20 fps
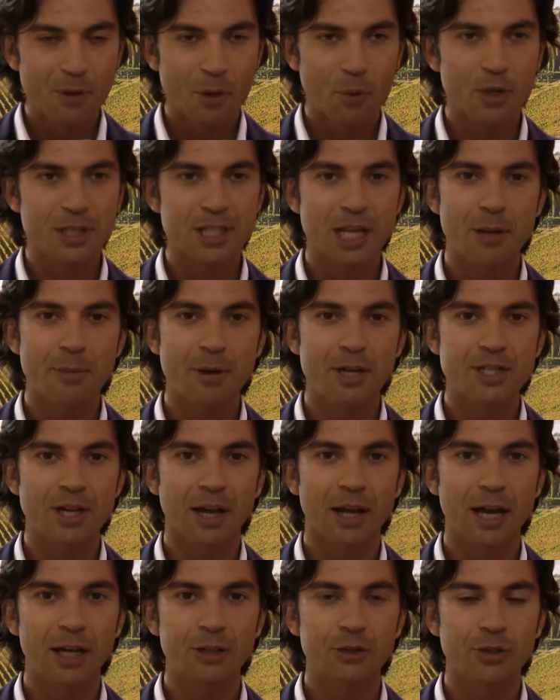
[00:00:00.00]
quest'anno abbiamo
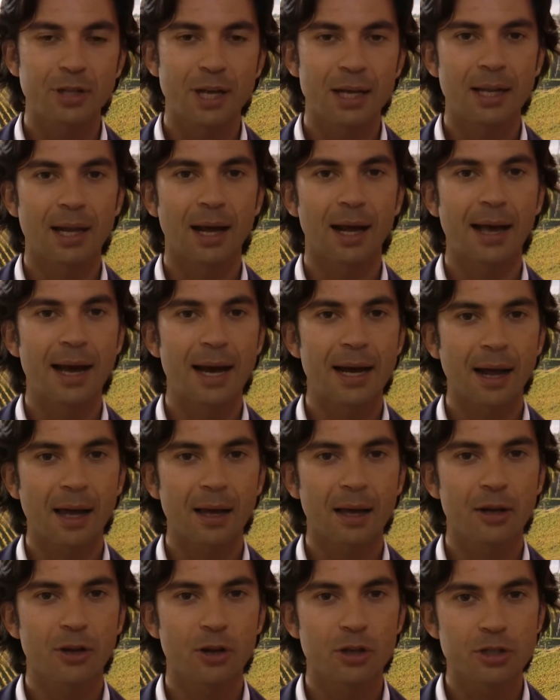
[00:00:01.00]
cercato di allargare
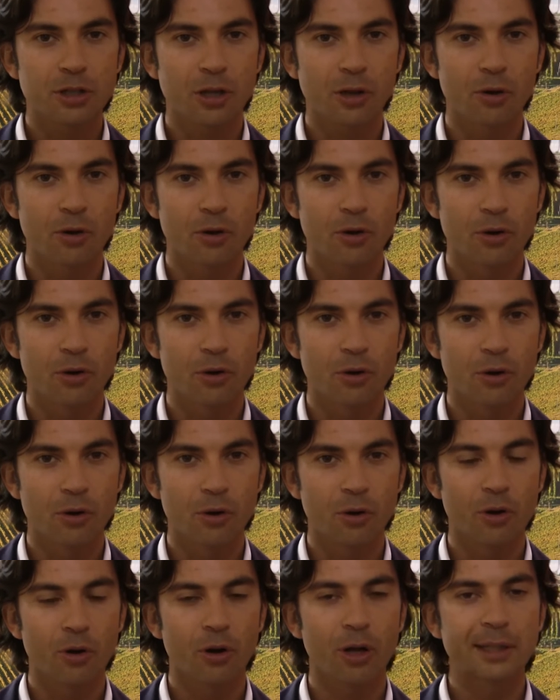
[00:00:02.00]
anche il
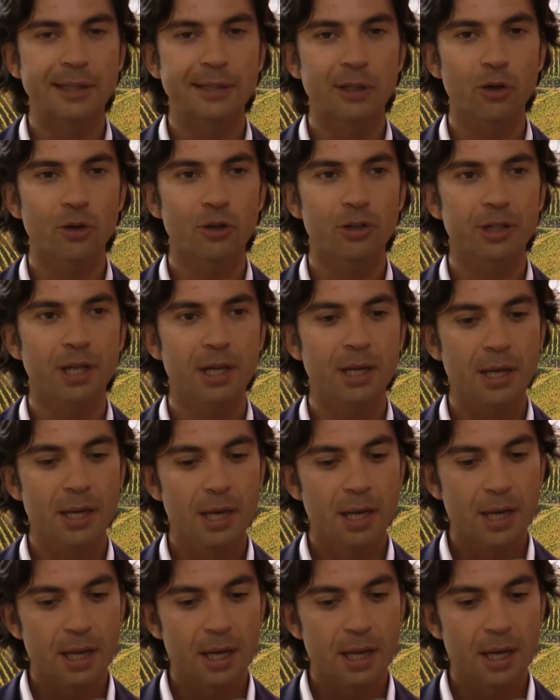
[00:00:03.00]
nostro orizzonte